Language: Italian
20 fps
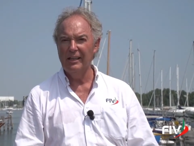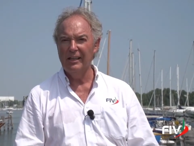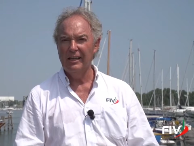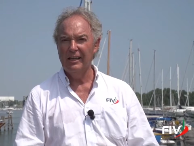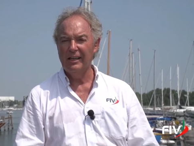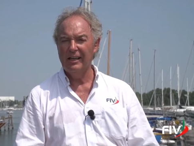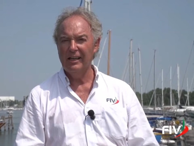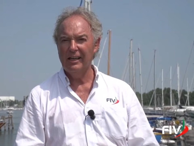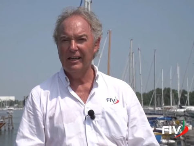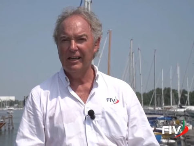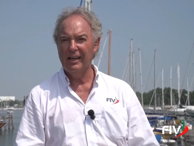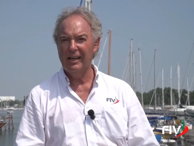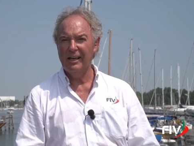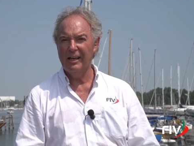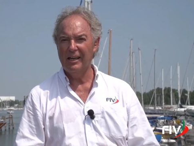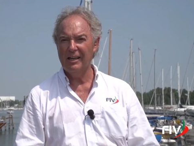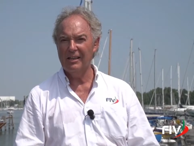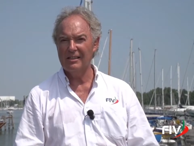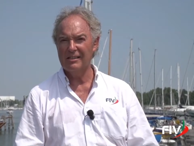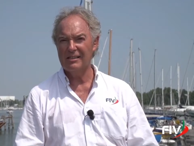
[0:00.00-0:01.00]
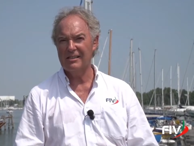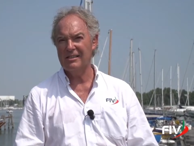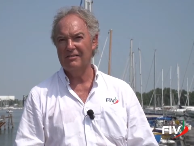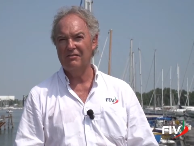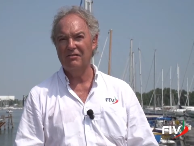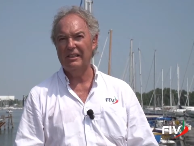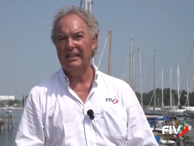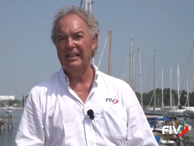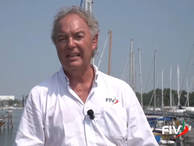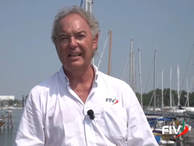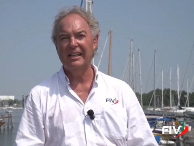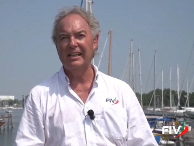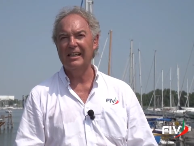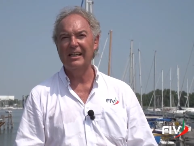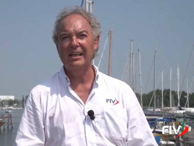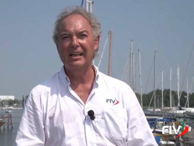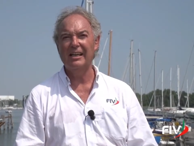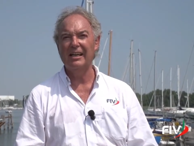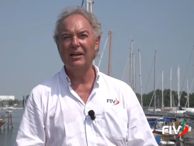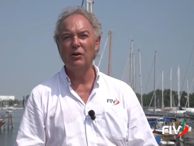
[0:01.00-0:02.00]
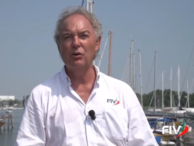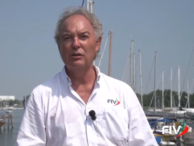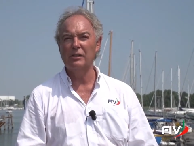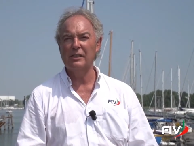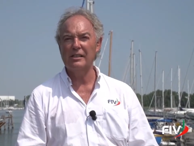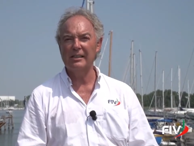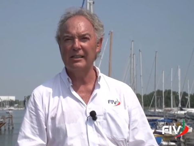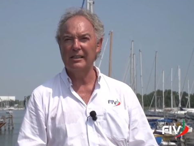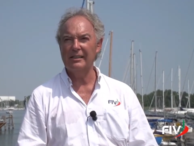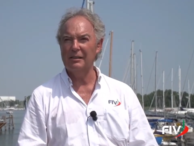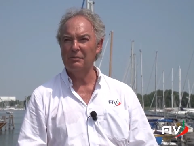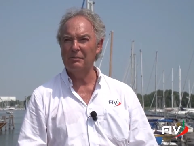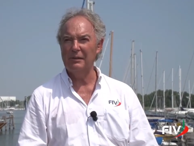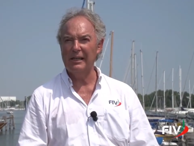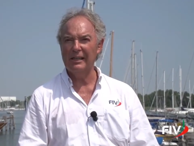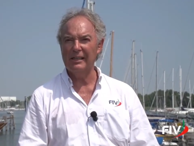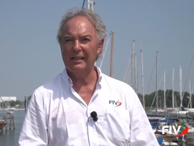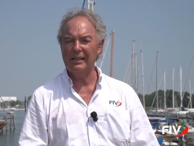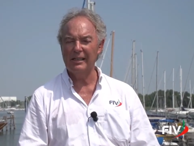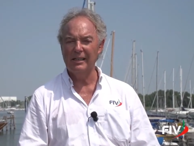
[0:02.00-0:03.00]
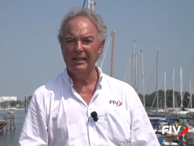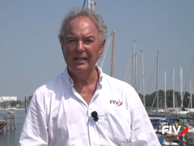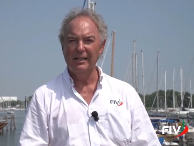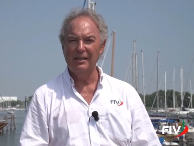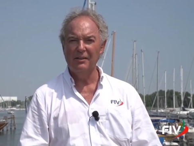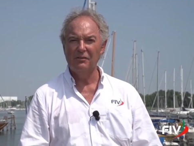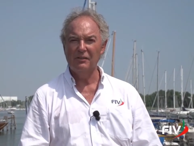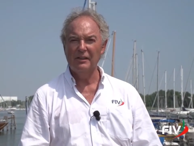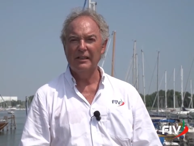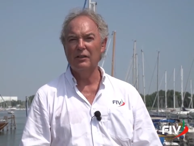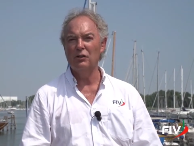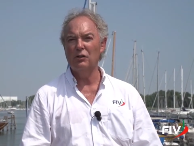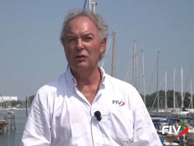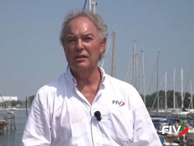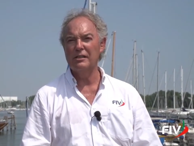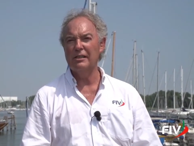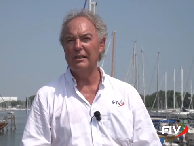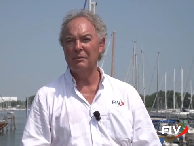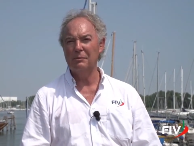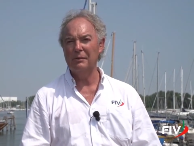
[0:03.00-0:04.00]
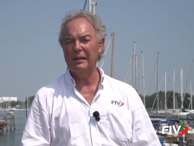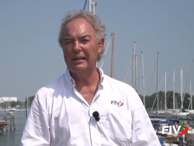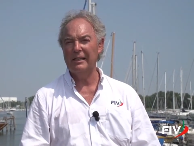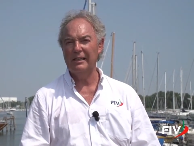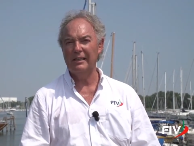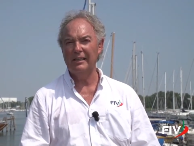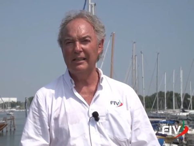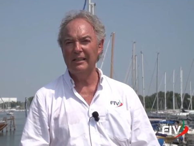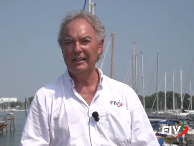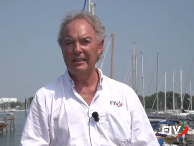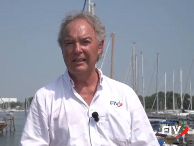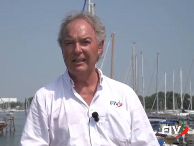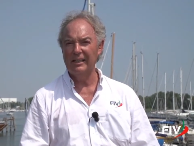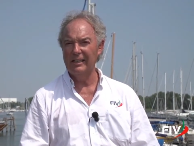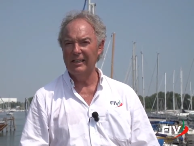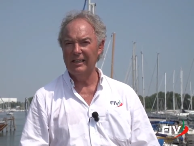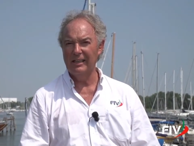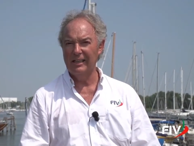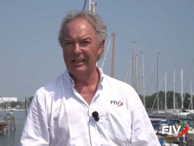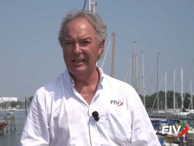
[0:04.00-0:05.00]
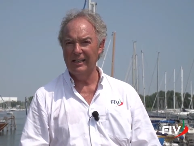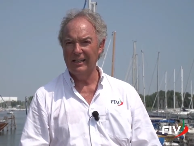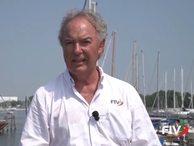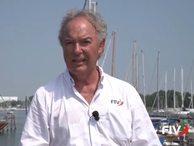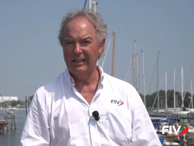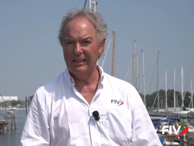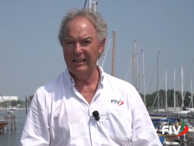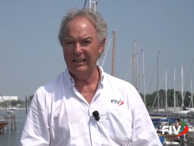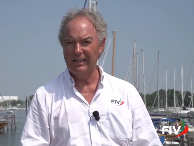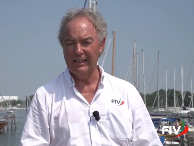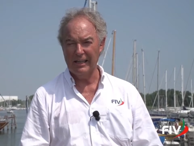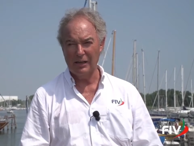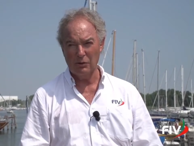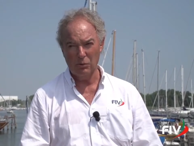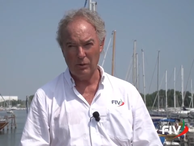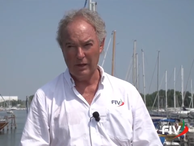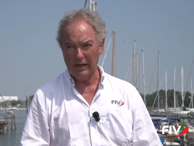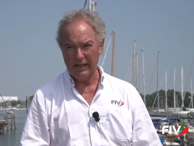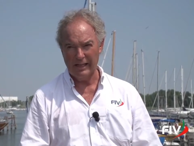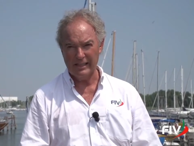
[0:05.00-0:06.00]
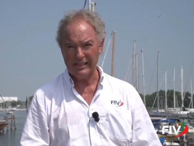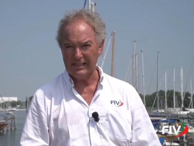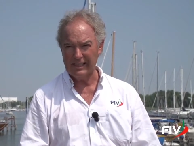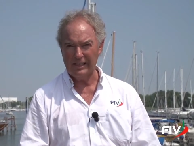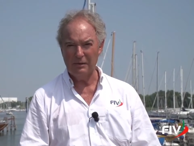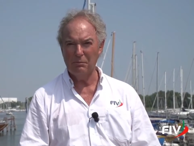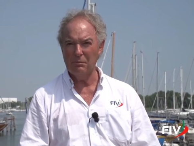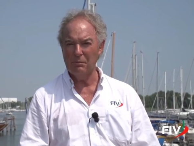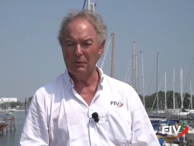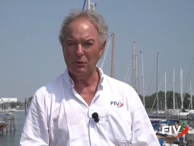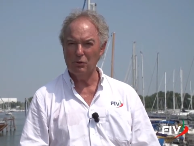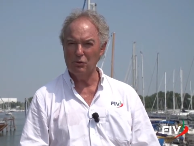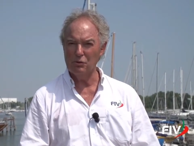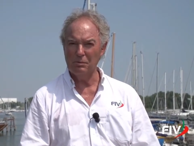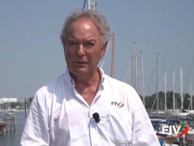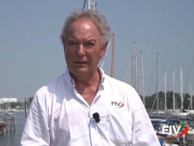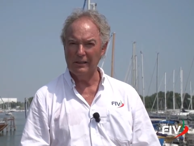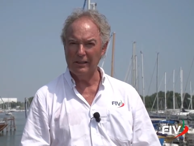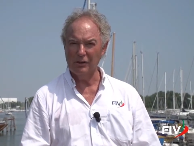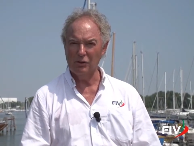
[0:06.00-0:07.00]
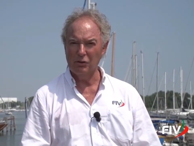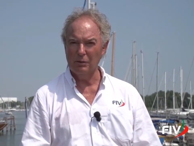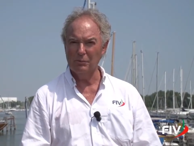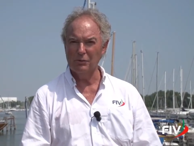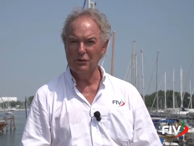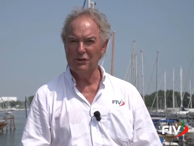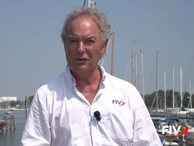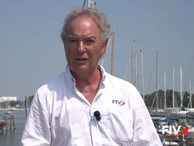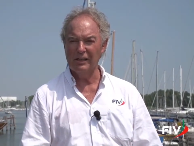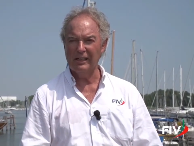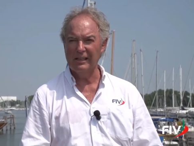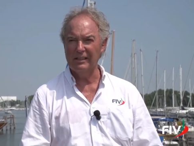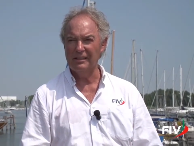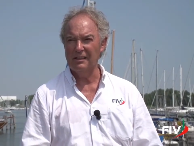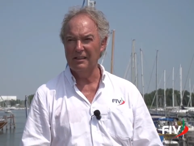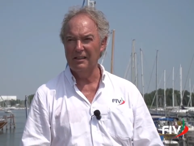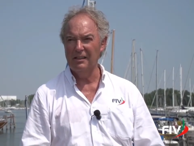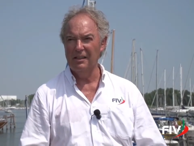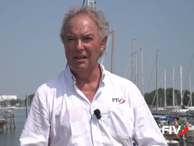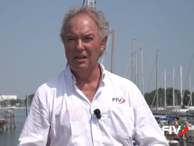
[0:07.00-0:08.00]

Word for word: Eh, vedere oltre 70 barche, vedere oltre 70 barche in, eh, in acqua è sempre uno spettacolo emozionante